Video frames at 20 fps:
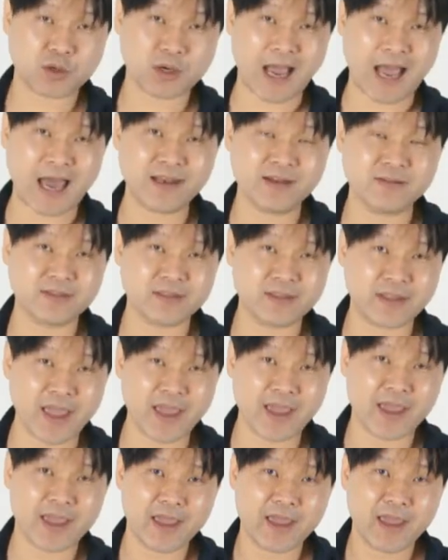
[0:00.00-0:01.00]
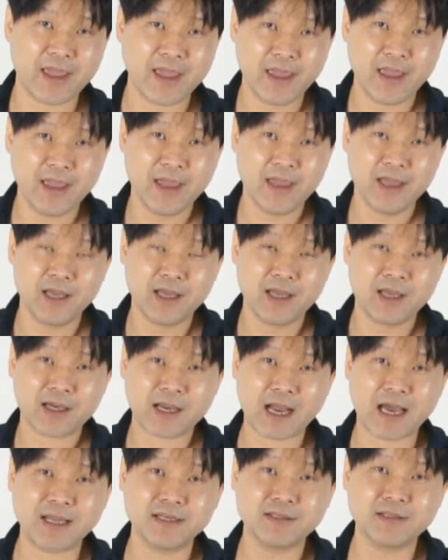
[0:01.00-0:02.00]
가는데
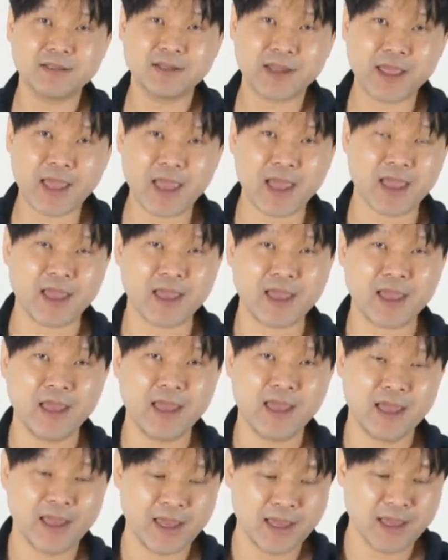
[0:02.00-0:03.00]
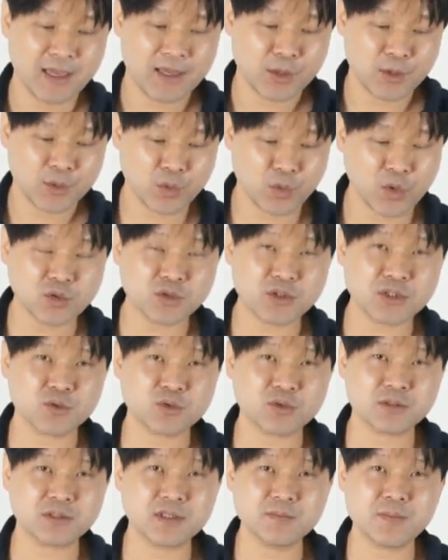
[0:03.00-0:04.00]
가는데 이런
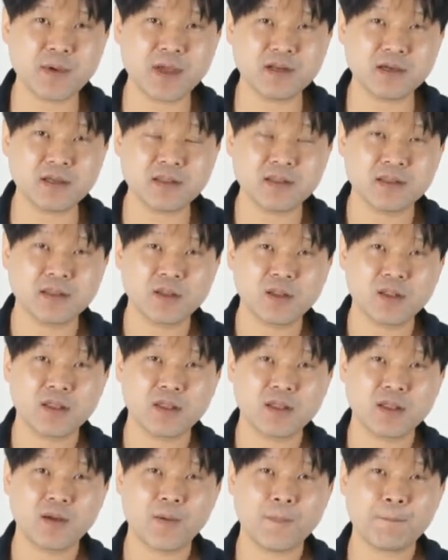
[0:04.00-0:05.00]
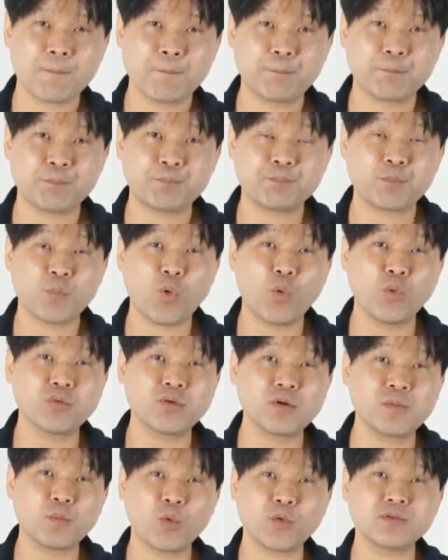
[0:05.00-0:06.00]
식으로 뜨면은
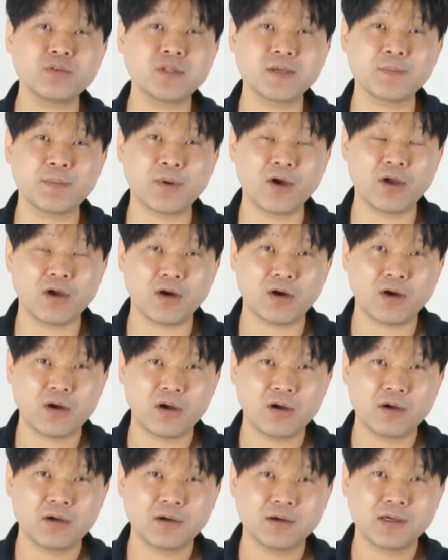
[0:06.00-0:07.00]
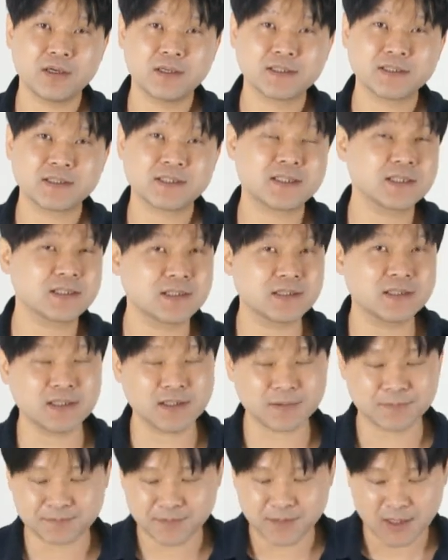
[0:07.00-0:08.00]
옷을 못 입어요.
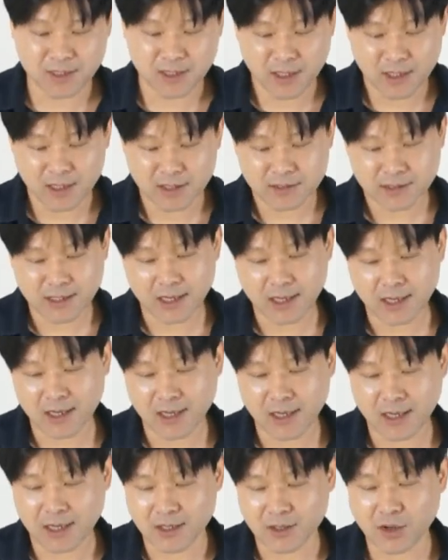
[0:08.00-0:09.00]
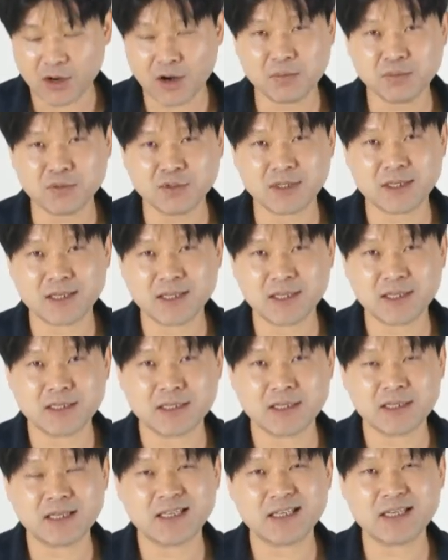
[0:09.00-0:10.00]
지금 제가 여러분들이
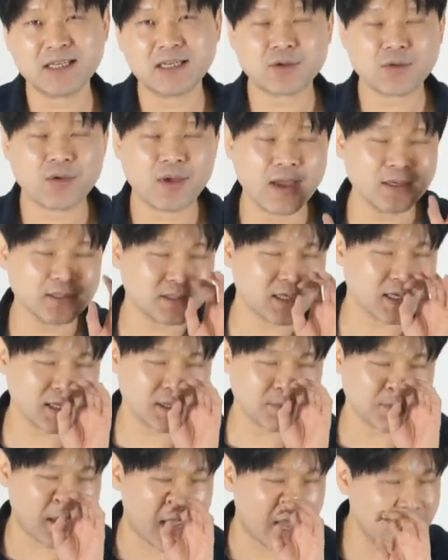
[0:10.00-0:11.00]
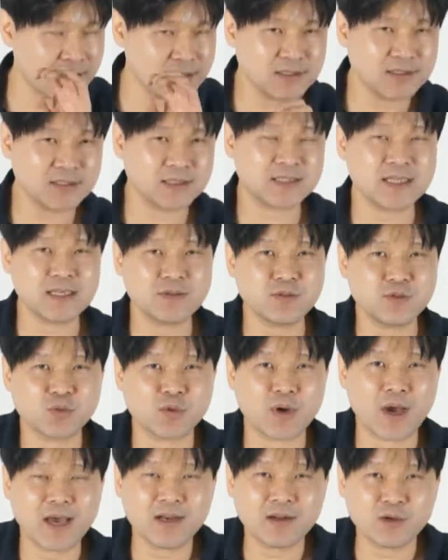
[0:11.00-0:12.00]
이, 이 굉장히 많은
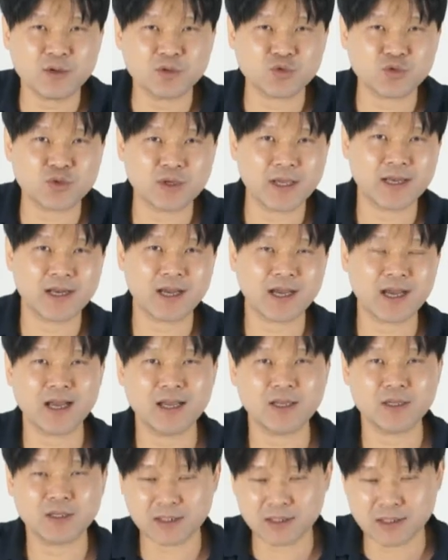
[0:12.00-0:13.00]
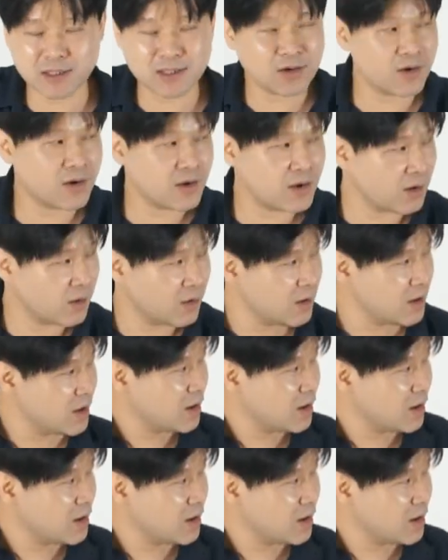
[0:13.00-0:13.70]
실수가 하는 것 중에 하나가 이거예요.